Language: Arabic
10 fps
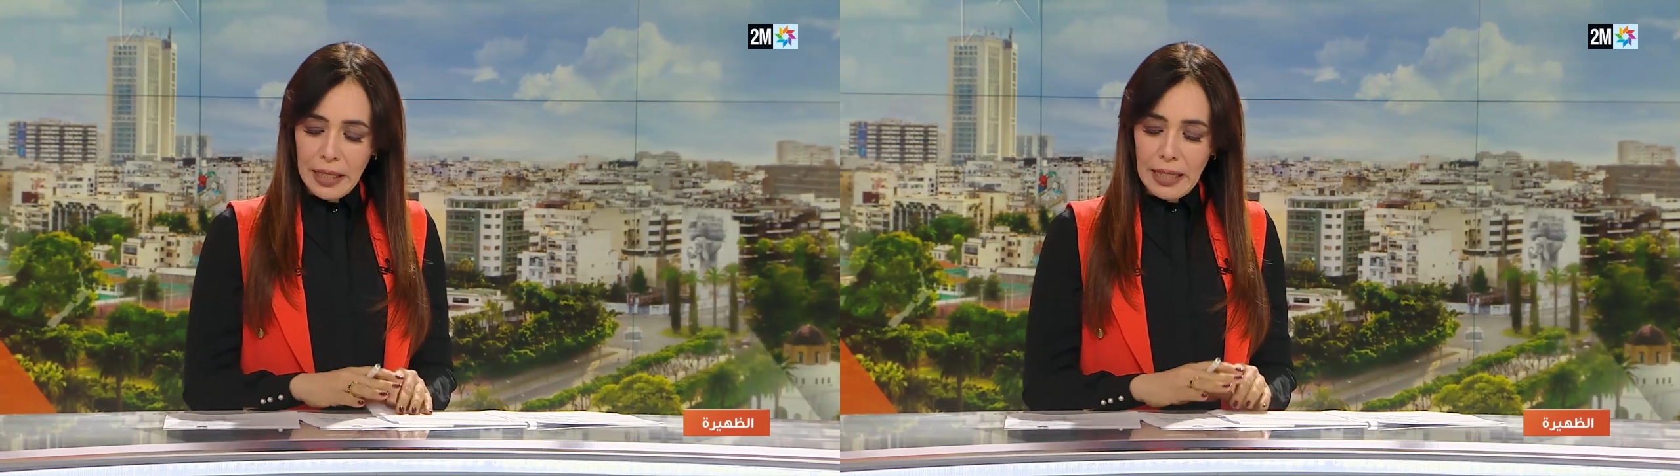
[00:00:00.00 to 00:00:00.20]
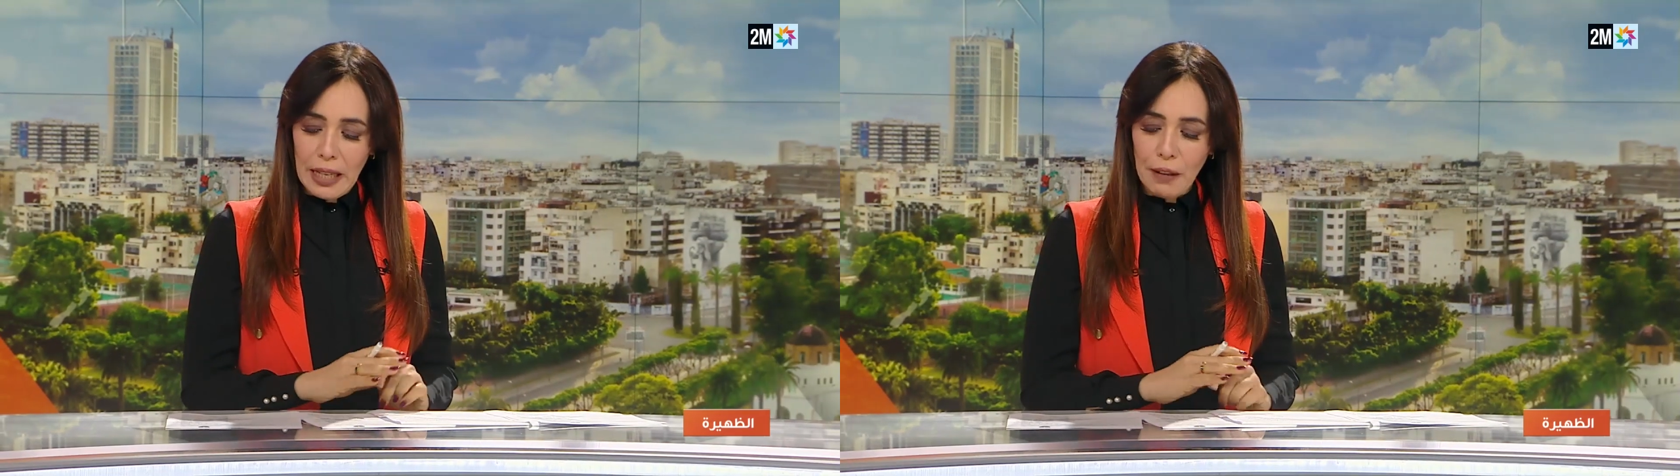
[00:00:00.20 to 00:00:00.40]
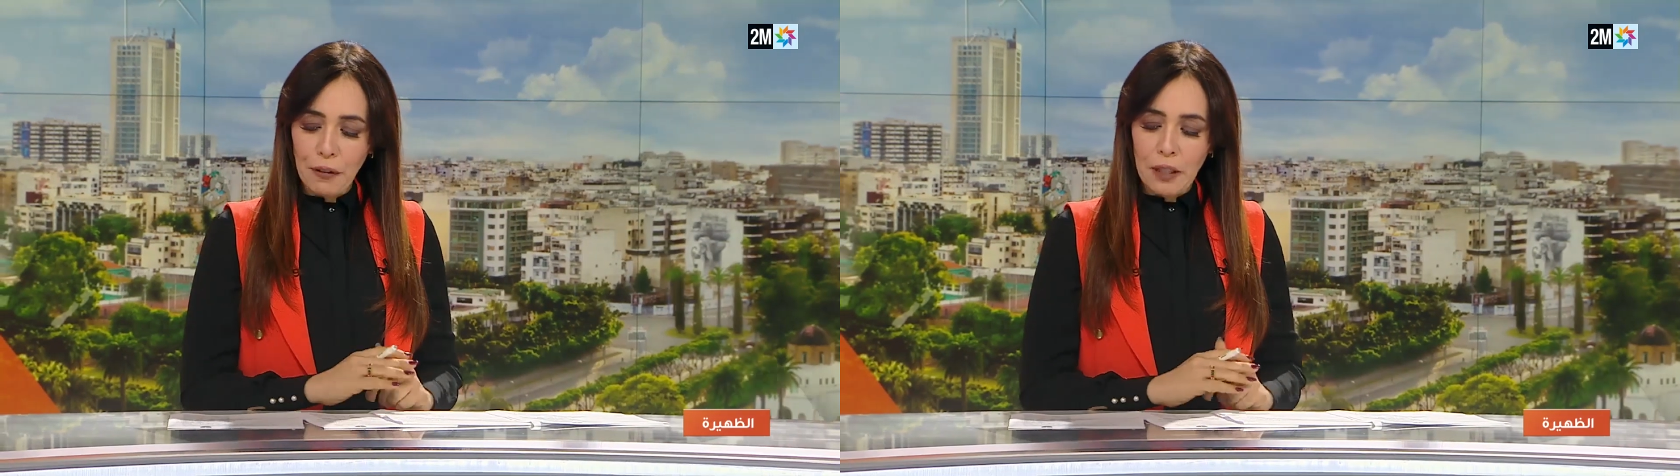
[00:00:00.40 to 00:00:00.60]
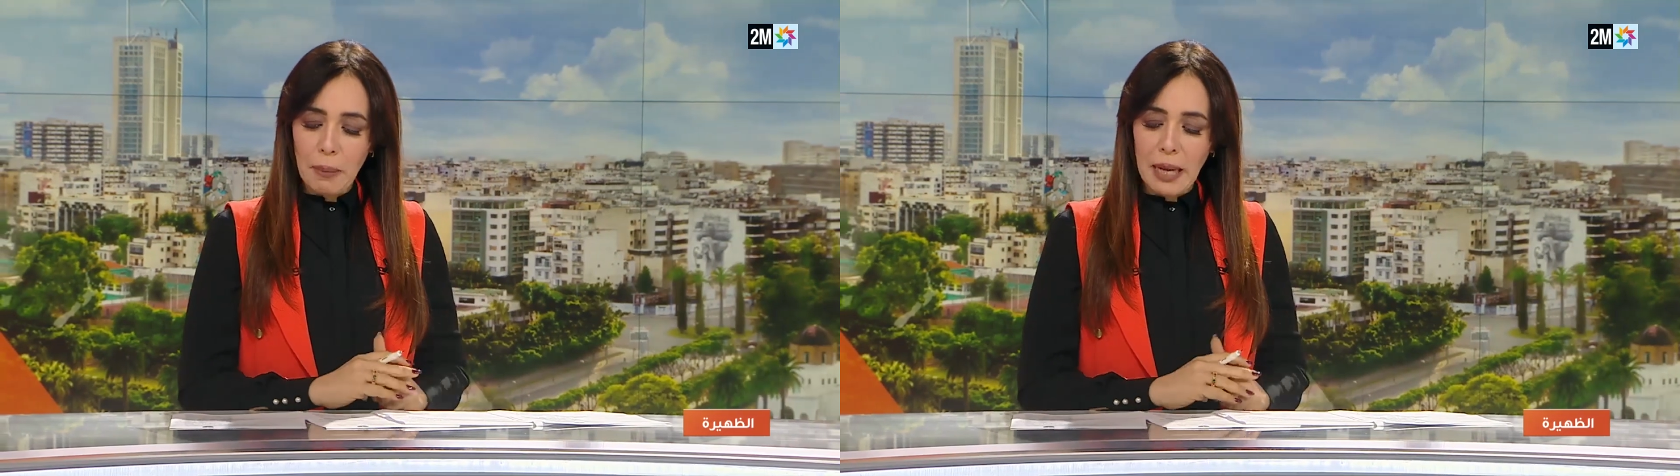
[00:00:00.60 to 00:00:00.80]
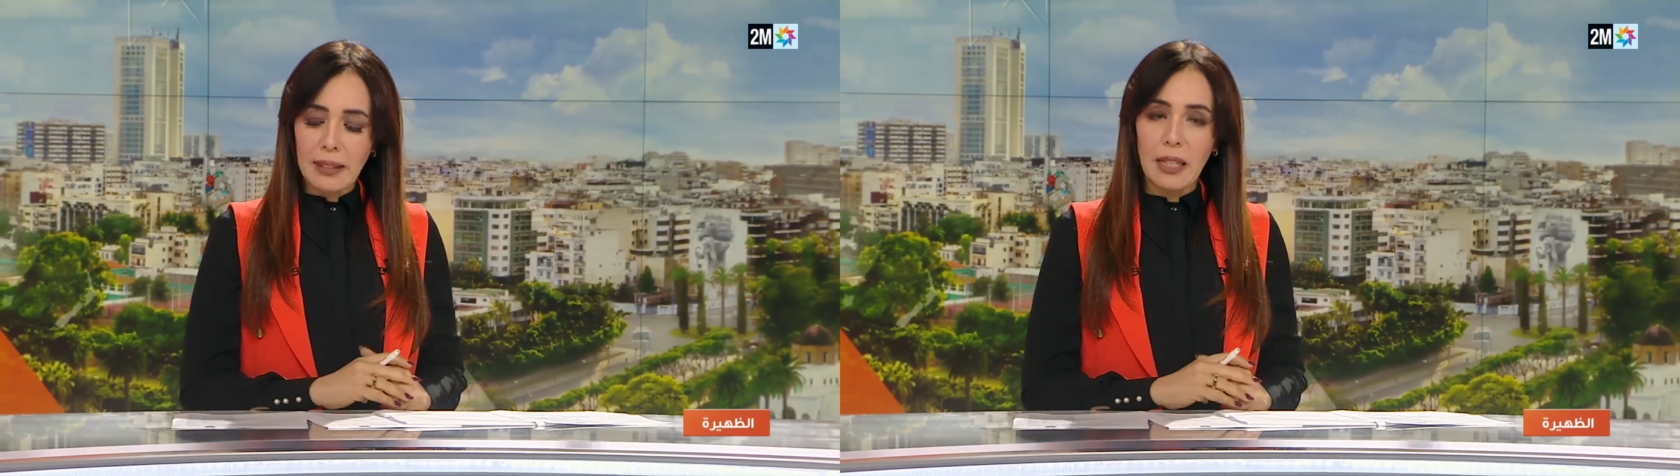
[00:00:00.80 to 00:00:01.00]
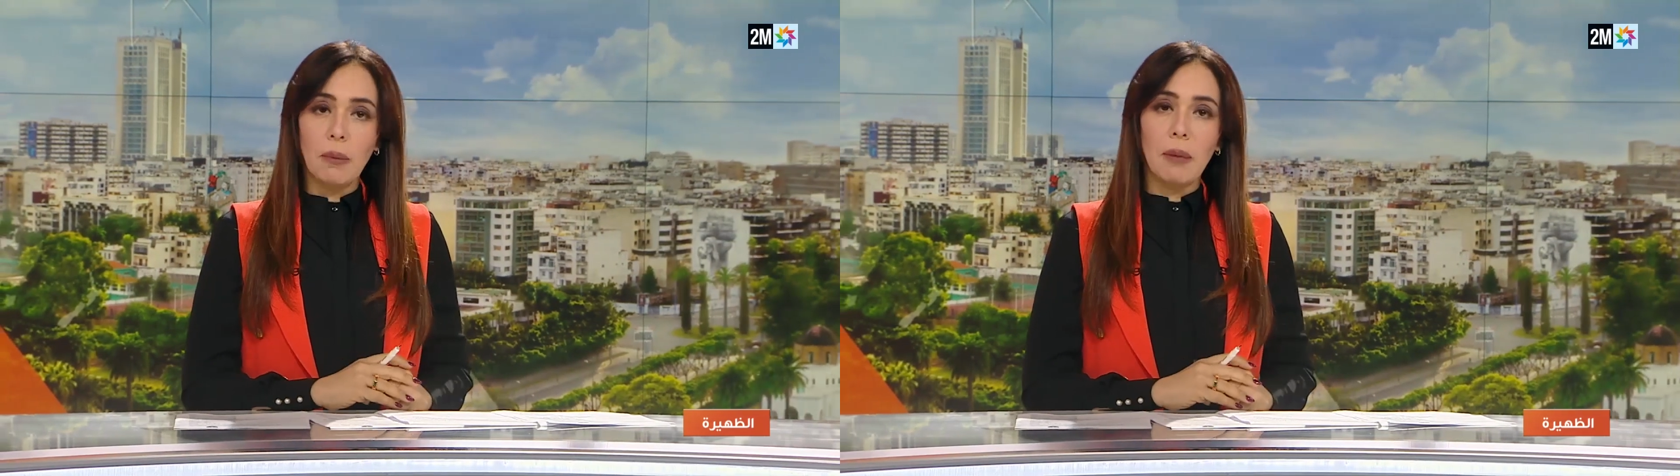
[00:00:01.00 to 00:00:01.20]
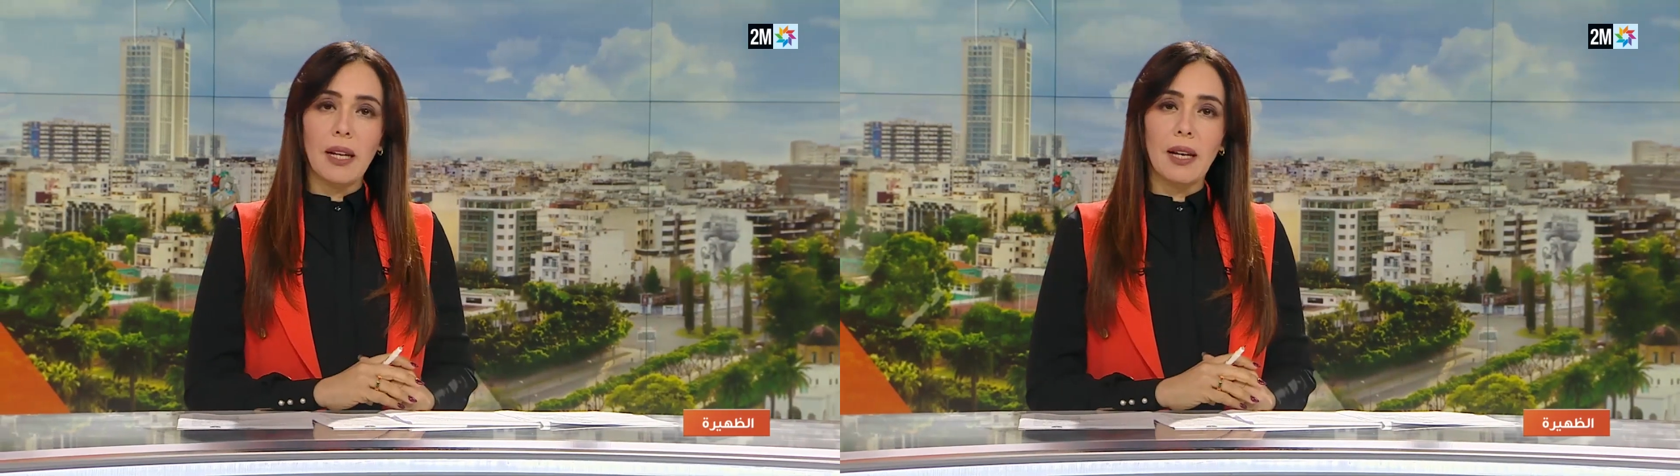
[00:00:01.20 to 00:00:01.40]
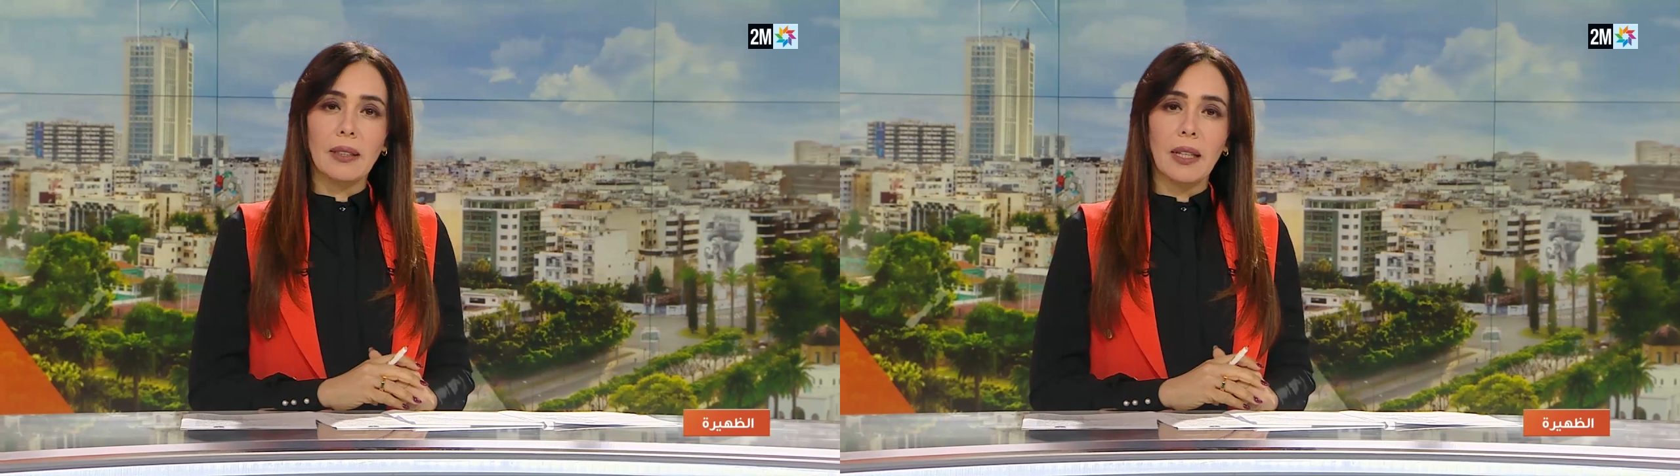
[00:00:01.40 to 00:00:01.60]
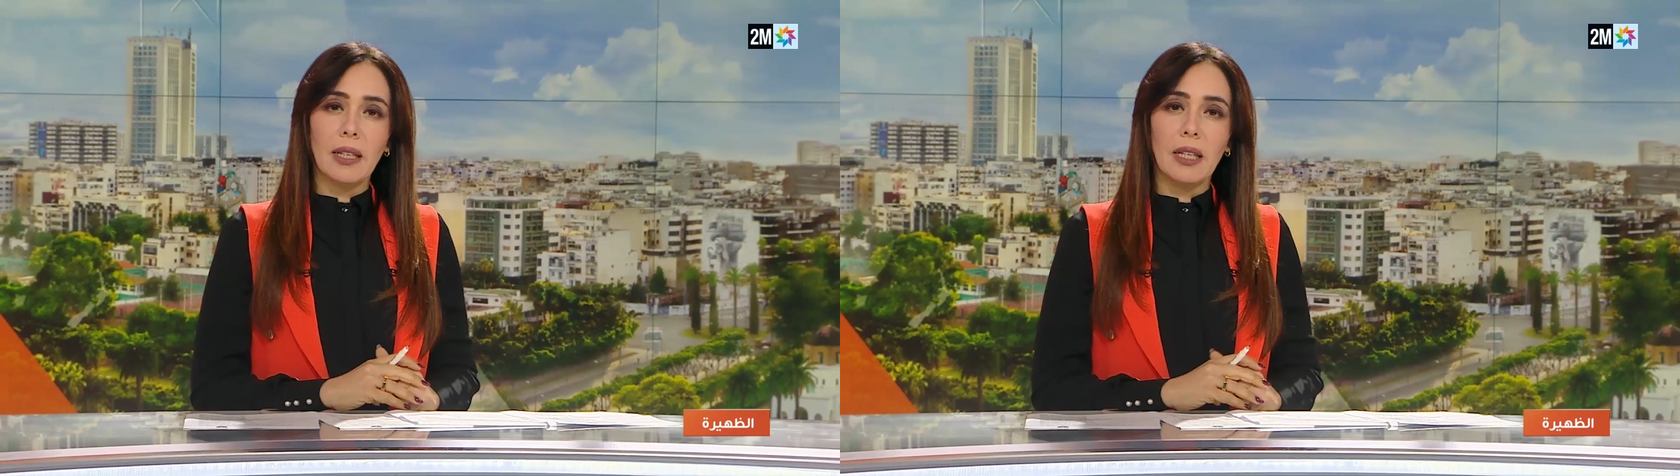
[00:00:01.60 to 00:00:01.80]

لله في بعض المناطق